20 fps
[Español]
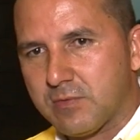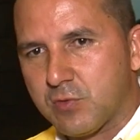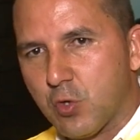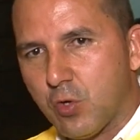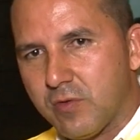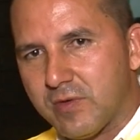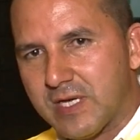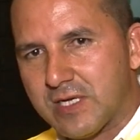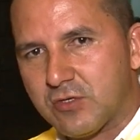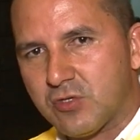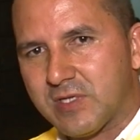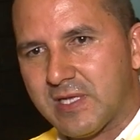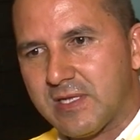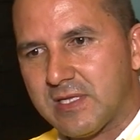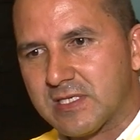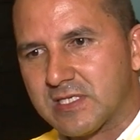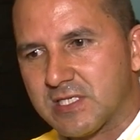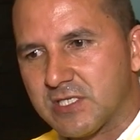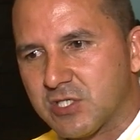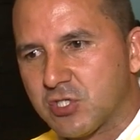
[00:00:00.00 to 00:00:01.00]
gobiernos de
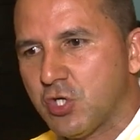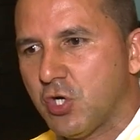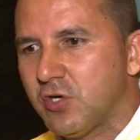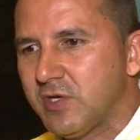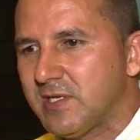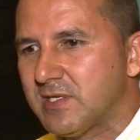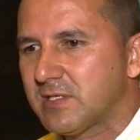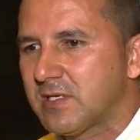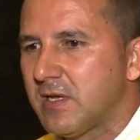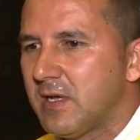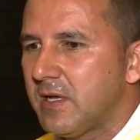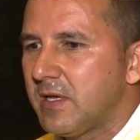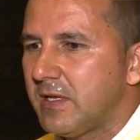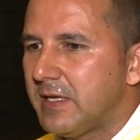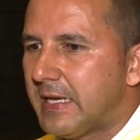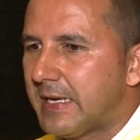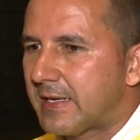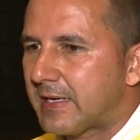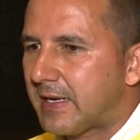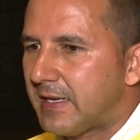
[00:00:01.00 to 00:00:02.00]
decisiones
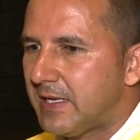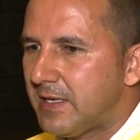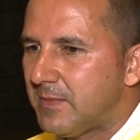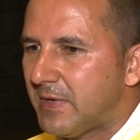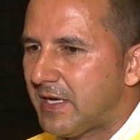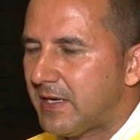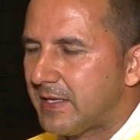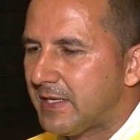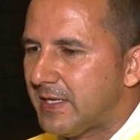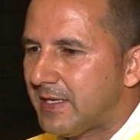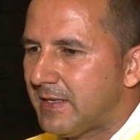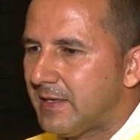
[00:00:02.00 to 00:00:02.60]
y en Calima